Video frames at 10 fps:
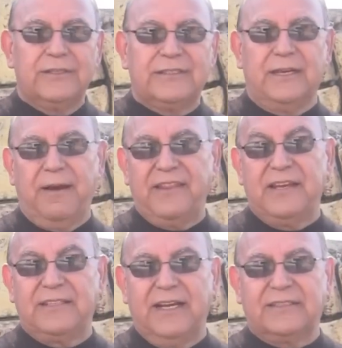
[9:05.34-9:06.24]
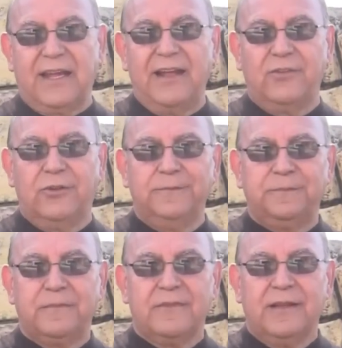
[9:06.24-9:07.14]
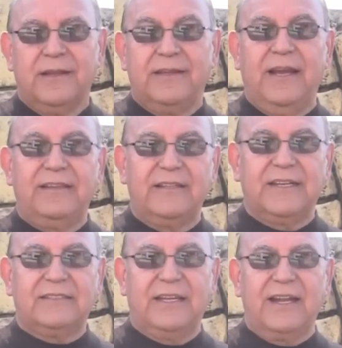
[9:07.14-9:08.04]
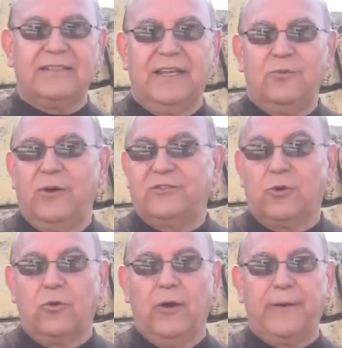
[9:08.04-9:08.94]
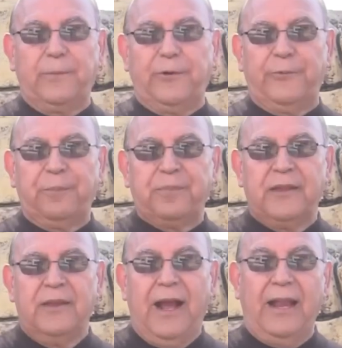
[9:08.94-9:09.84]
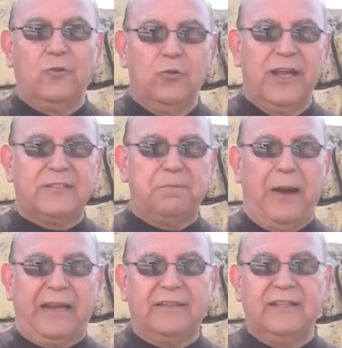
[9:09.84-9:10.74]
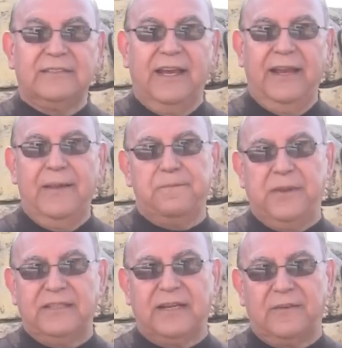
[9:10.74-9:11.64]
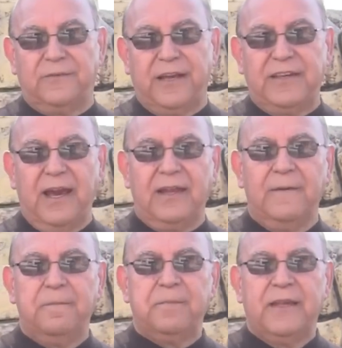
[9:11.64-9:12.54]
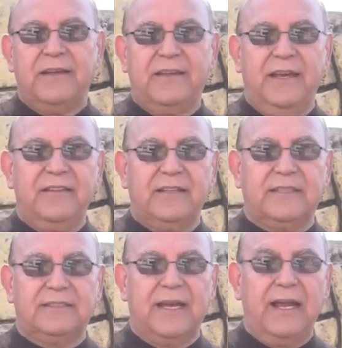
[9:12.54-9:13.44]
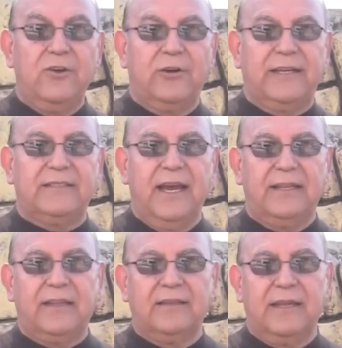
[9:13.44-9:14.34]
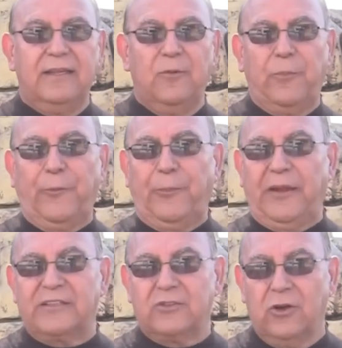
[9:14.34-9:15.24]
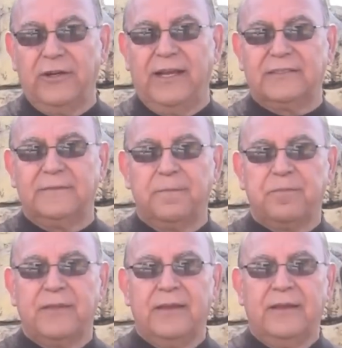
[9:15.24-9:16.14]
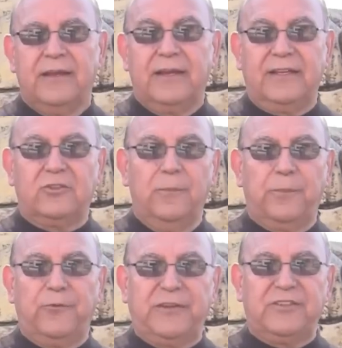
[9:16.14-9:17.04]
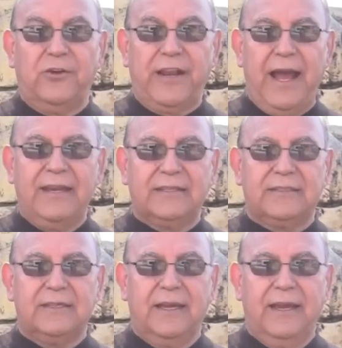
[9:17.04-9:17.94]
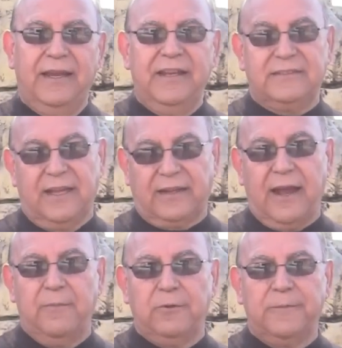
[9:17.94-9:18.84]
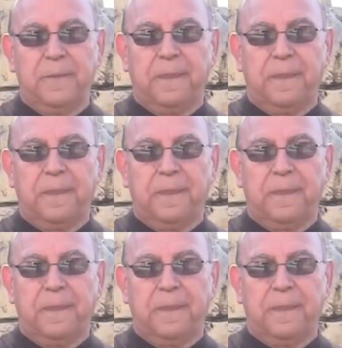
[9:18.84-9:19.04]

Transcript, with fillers: se va desgastando y al desgastarse nuestro cuerpo, algunas partes de él empiezan a fallar y es necesario que sea atendido por personas que son profesionales en este ramo.